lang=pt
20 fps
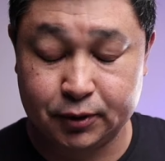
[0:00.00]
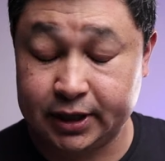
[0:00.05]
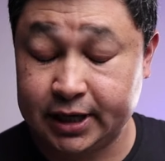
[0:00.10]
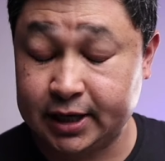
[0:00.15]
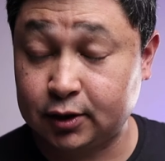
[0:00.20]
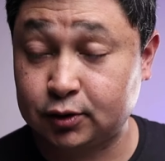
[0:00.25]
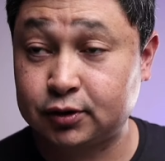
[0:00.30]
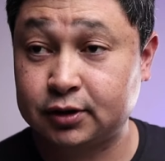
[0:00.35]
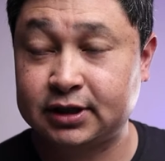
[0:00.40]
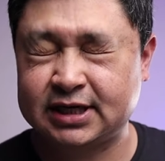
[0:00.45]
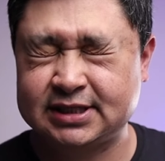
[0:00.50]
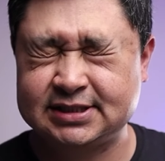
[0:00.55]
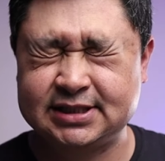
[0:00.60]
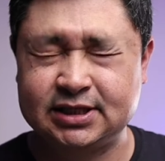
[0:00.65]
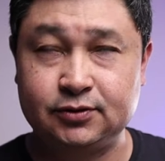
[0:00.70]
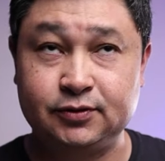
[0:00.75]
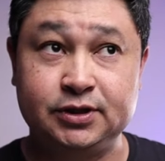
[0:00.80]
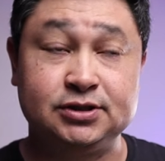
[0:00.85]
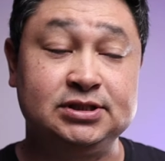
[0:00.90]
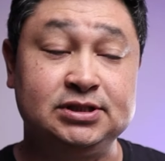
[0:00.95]
que, que eu estou
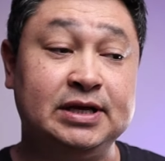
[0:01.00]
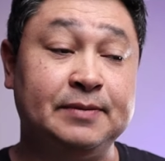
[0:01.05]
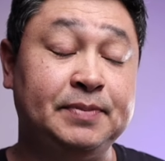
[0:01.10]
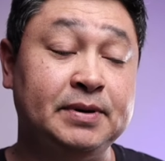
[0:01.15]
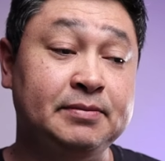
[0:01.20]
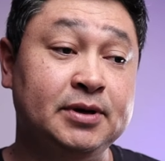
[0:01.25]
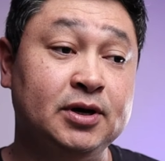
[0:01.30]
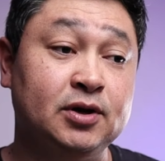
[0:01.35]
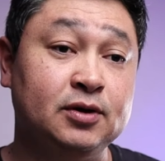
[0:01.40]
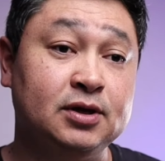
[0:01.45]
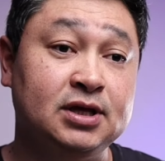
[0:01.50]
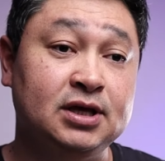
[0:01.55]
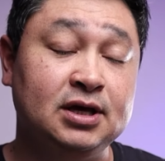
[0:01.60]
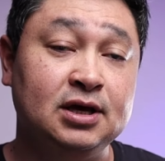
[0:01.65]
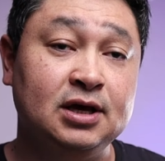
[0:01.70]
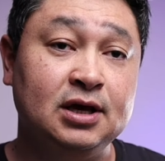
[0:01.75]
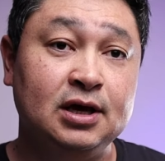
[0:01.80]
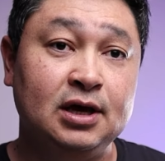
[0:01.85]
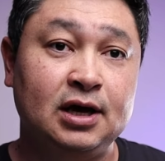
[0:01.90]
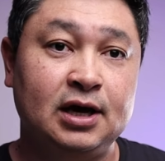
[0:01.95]
trazendo isso? Né? Primeiro que
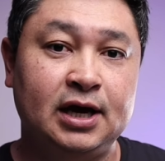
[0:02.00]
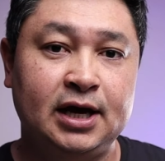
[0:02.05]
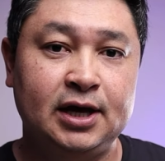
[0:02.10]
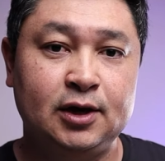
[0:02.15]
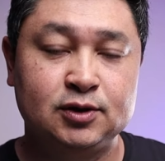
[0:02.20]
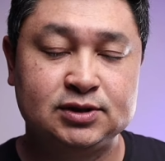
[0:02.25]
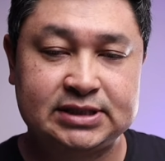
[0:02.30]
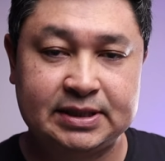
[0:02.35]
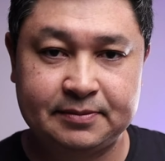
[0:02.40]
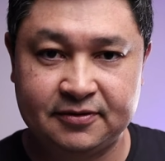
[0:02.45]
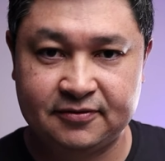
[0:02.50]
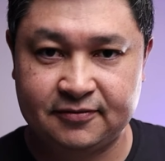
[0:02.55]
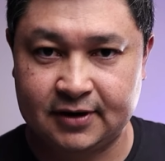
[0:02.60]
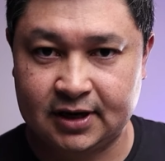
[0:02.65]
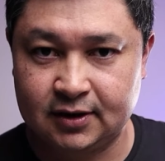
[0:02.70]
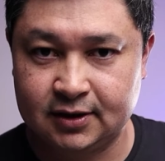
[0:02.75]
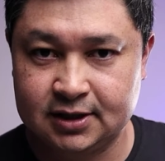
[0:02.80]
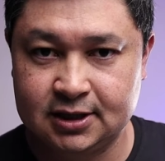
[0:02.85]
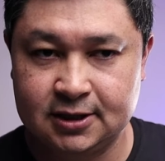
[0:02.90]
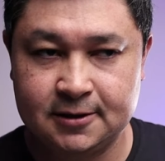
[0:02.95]
ah, eu sempre
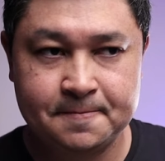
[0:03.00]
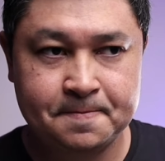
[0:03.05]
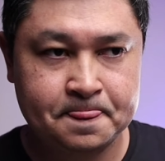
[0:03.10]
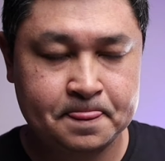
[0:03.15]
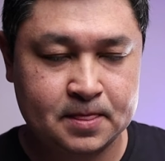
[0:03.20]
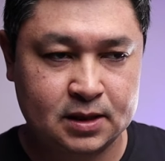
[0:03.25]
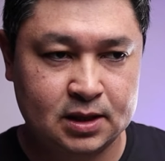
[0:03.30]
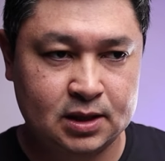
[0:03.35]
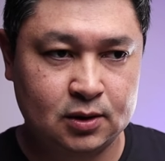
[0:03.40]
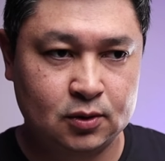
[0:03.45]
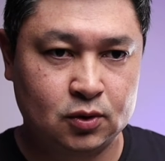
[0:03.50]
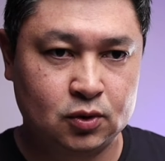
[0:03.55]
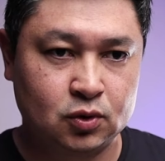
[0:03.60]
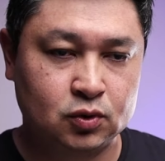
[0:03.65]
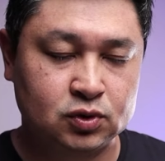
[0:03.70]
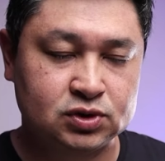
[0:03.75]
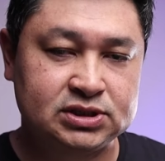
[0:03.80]
falo aqui que os